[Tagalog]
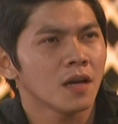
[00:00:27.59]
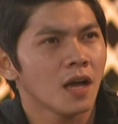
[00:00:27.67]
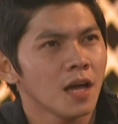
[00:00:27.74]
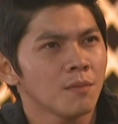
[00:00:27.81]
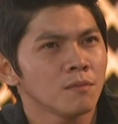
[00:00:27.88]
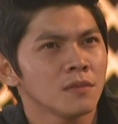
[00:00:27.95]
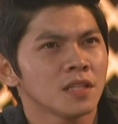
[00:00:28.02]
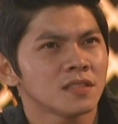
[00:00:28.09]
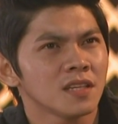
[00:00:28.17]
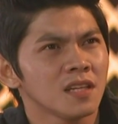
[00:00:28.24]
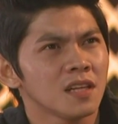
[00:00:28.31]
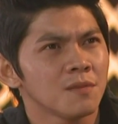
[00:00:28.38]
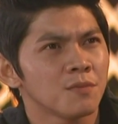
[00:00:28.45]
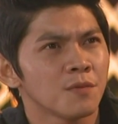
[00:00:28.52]
Um, let's say
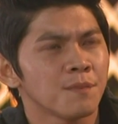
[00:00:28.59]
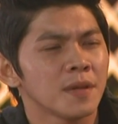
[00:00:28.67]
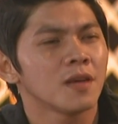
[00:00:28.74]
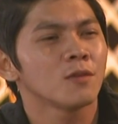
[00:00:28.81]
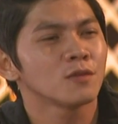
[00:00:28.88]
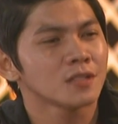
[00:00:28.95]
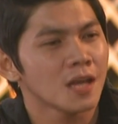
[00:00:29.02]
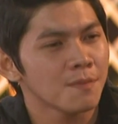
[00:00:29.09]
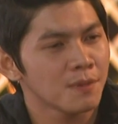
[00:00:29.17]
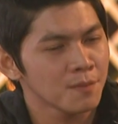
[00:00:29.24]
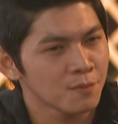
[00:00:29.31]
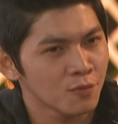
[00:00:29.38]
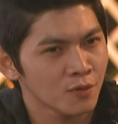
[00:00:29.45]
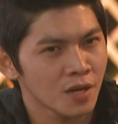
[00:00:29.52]
na lang po,
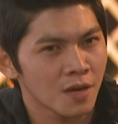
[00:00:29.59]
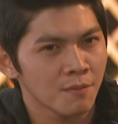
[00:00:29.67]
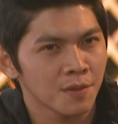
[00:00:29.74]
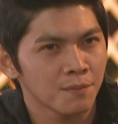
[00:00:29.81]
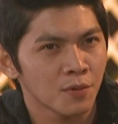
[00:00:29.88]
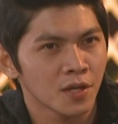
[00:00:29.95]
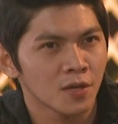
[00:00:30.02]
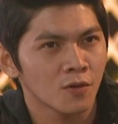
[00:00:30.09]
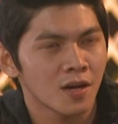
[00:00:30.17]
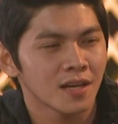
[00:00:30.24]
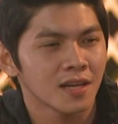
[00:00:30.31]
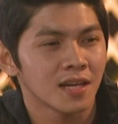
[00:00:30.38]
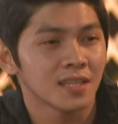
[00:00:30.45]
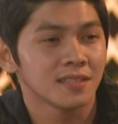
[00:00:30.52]
pinag-usapan po namin, pero
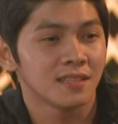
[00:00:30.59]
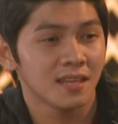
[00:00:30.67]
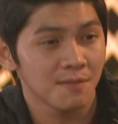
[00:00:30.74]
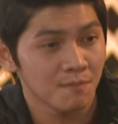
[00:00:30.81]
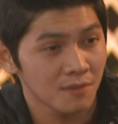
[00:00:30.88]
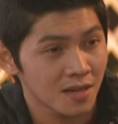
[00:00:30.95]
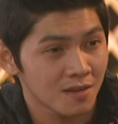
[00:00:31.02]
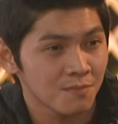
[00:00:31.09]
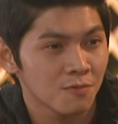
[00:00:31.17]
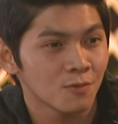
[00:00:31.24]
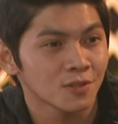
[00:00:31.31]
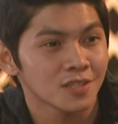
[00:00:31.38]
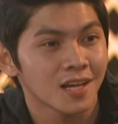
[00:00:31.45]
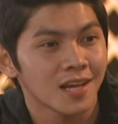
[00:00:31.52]
hanggang dream lang
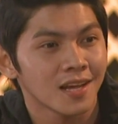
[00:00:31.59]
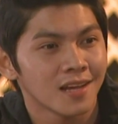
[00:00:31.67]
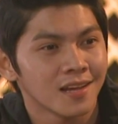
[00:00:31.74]
po siya.